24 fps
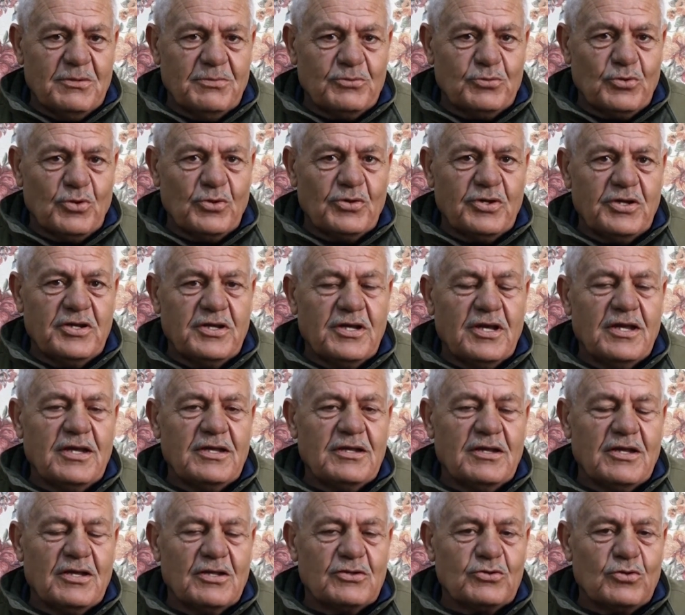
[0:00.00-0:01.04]
بتركيا
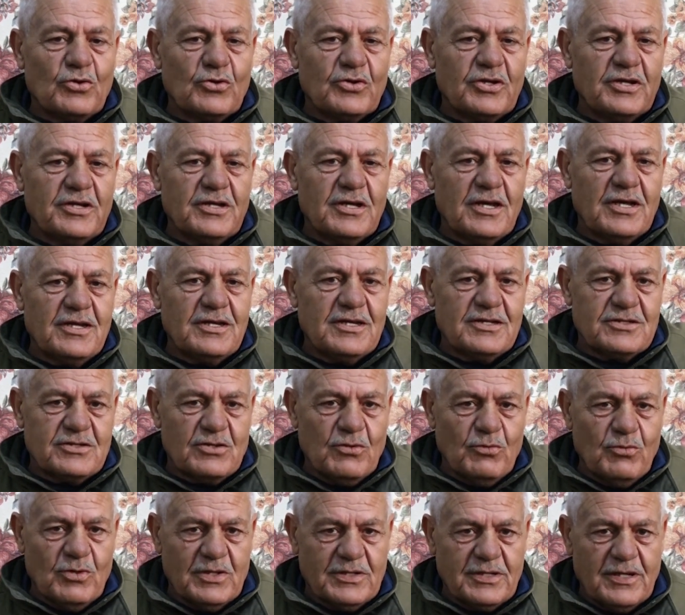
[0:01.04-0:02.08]
هي تركيا هي
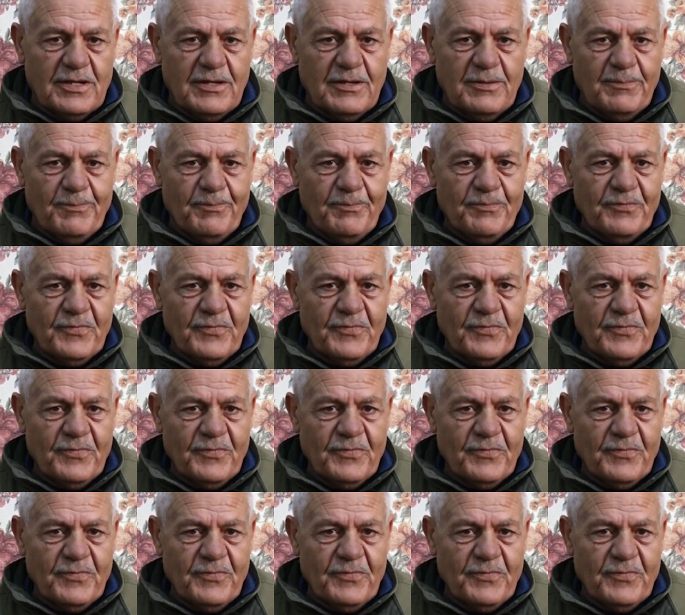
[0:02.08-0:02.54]
سوتها